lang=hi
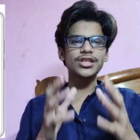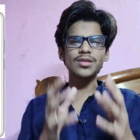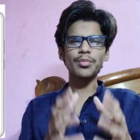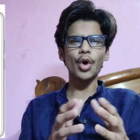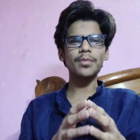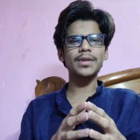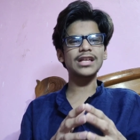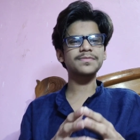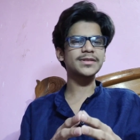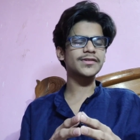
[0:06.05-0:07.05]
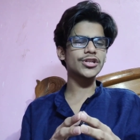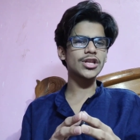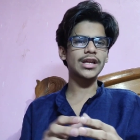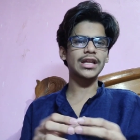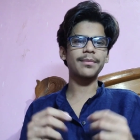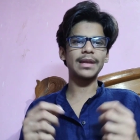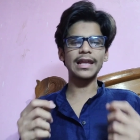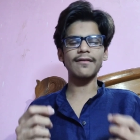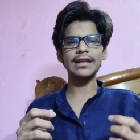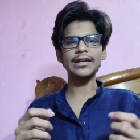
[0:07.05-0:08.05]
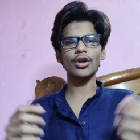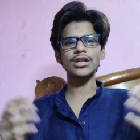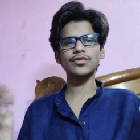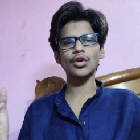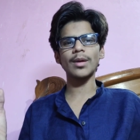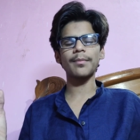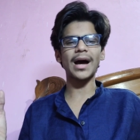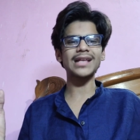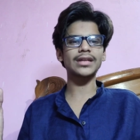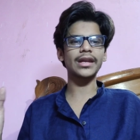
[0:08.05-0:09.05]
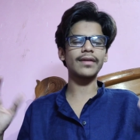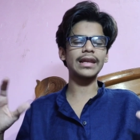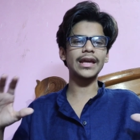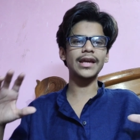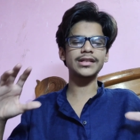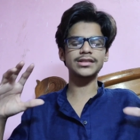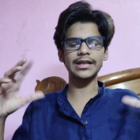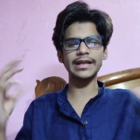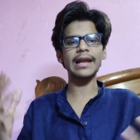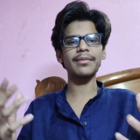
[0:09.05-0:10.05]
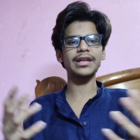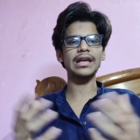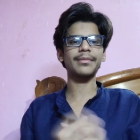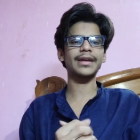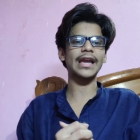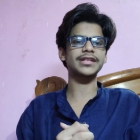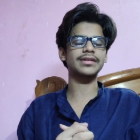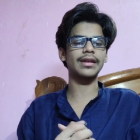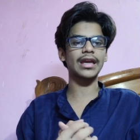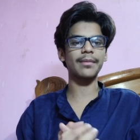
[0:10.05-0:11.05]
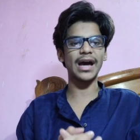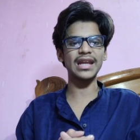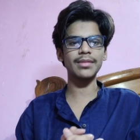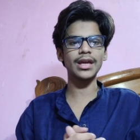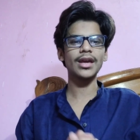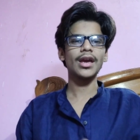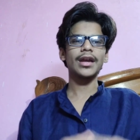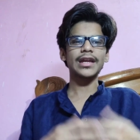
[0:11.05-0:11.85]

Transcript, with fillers: जिसमें बहुत बढ़िया स्पेसिफिकेशन देखने मिलने वाली है और इस वीडियो में हम बात करने वाले हैं डिटेल में रियल मी के एक्स थ्री के बारे में